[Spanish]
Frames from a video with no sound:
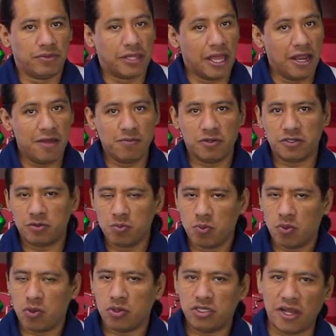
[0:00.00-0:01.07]
Tenemos
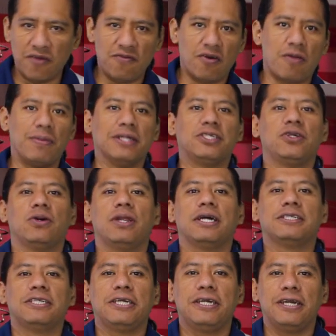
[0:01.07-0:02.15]
mucha información,
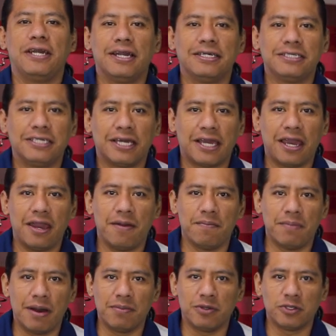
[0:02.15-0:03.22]
así es de que
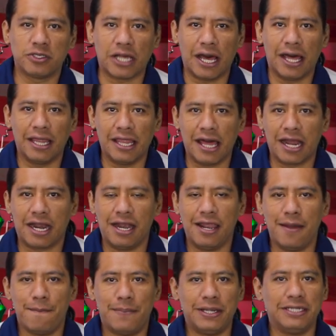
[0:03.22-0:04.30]
vamos a
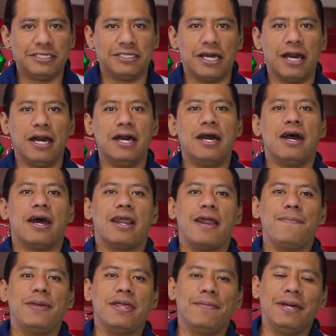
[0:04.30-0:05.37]
darle prisa.
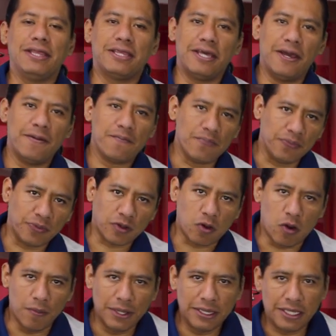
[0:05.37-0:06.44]
Rápidamente,
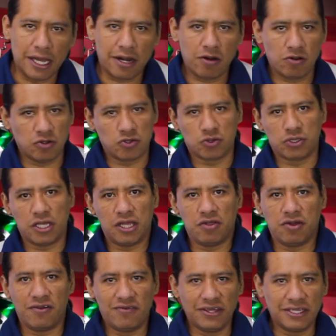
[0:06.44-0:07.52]
comentar lo
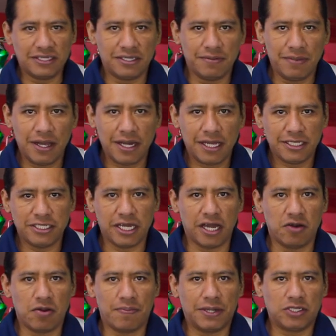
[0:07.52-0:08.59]
sucedido el fin de semana, se
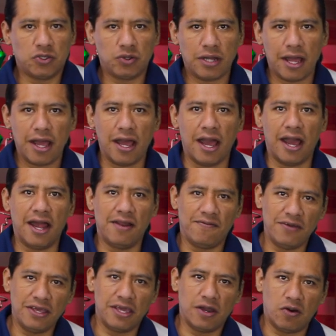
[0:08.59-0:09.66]
ganó Pachuca, al
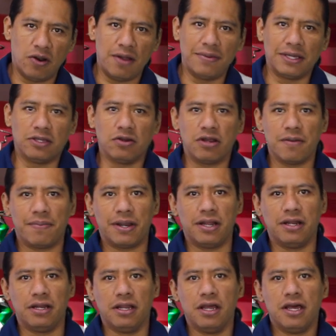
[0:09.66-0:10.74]
fin llegó la victoria para
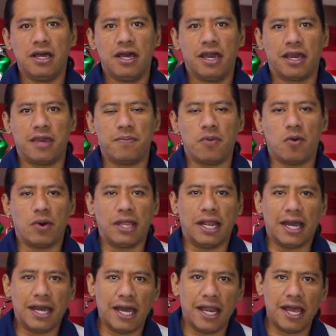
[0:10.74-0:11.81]
el equipo
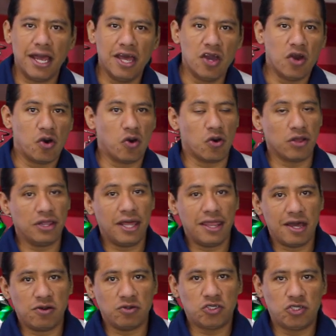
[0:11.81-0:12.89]
Guadalajara,
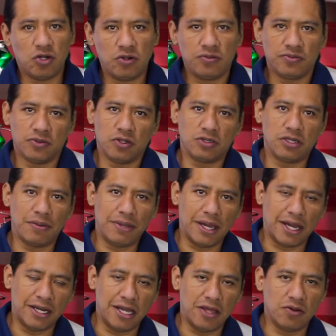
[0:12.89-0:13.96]
jornada 8, no se había
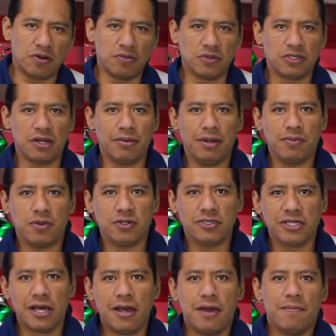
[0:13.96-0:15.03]
ganado como
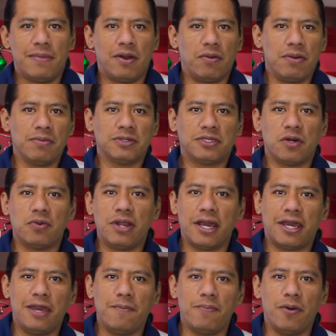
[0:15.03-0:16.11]
sabemos, pero vimos a un
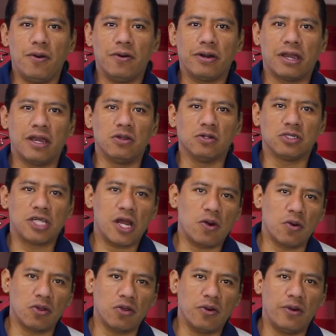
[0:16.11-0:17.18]
equipo que nos
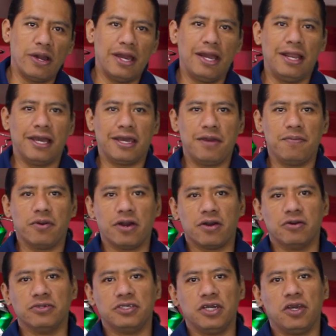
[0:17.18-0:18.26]
recordó el equipo que
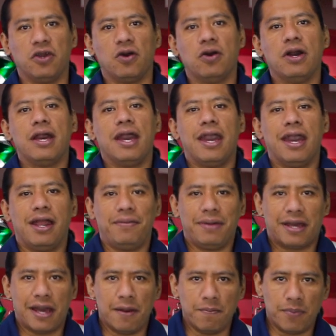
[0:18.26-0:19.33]
consiguió el
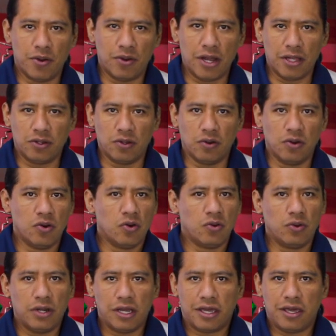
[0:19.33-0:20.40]
bicampeonato,
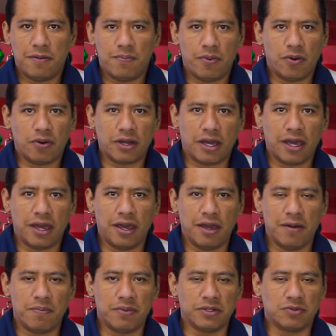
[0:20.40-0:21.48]
un equipo
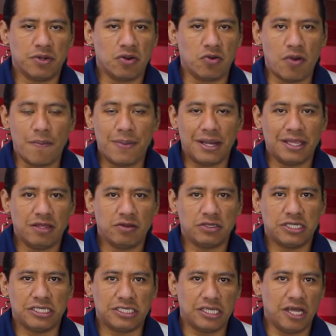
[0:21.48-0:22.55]
que pues bueno, no ha perdido
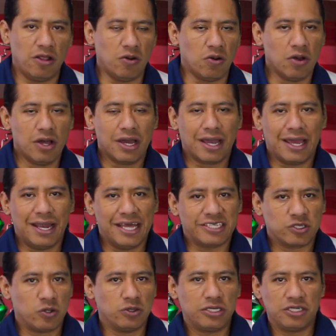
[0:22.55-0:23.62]
ese estilo, que las
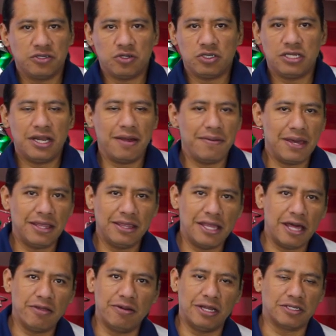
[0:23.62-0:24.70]
cosas no se le habían
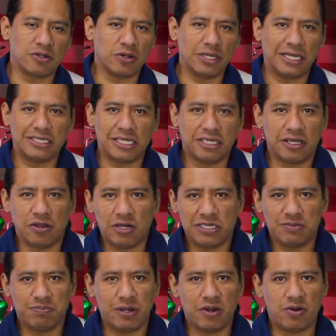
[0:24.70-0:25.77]
dado en las jornadas
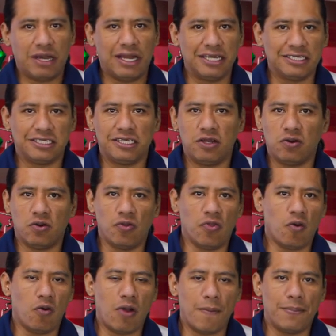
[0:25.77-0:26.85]
anteriores, pero el estilo
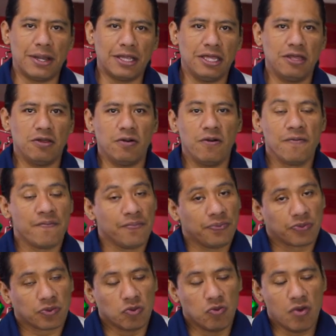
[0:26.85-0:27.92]
no lo ha perdido,
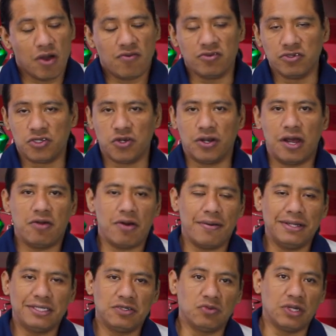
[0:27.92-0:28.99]
no ha funcionado a
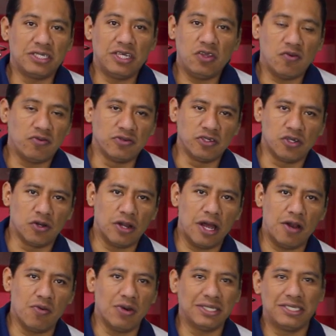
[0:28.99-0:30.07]
veces, no ha sido
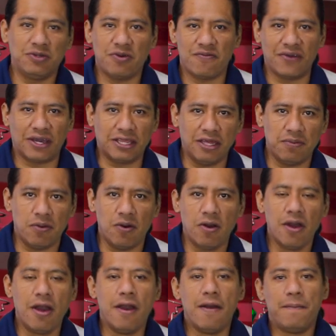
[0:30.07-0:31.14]
funcional, no ha sido efectivo,
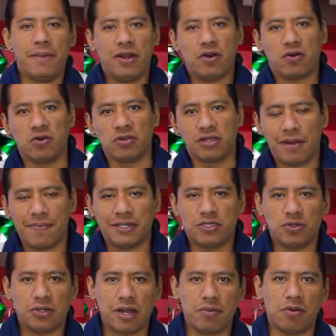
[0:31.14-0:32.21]
pero contra
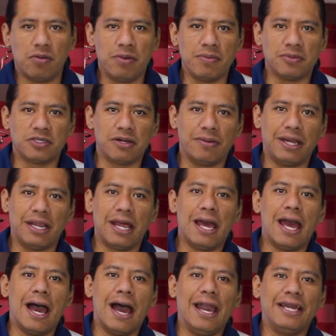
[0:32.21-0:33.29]
Pachuca volvimos a ver
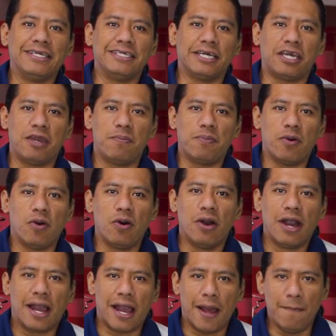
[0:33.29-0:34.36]
a ese equipo
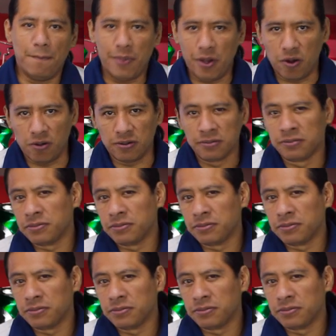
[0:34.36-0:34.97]
campeón.